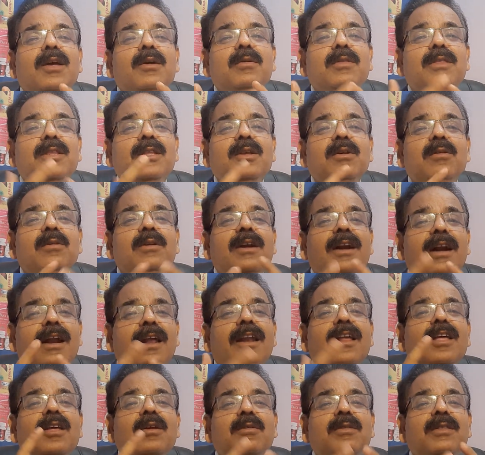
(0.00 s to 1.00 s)
होती हैं और लड़
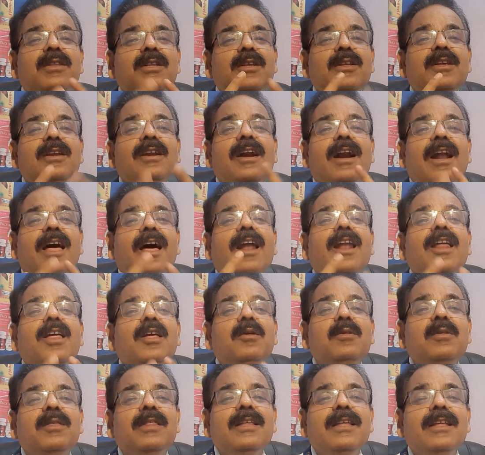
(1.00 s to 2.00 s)
रही होती हैं लड़ा रही
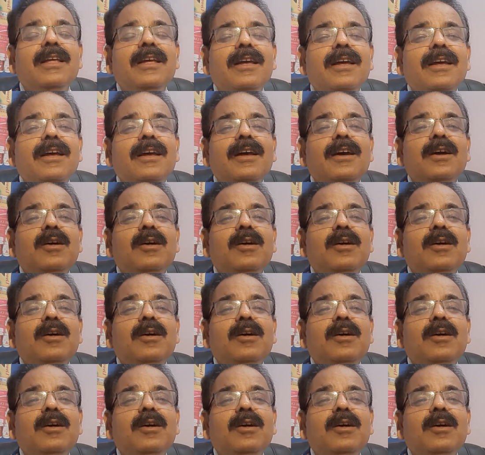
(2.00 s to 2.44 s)
होती हैं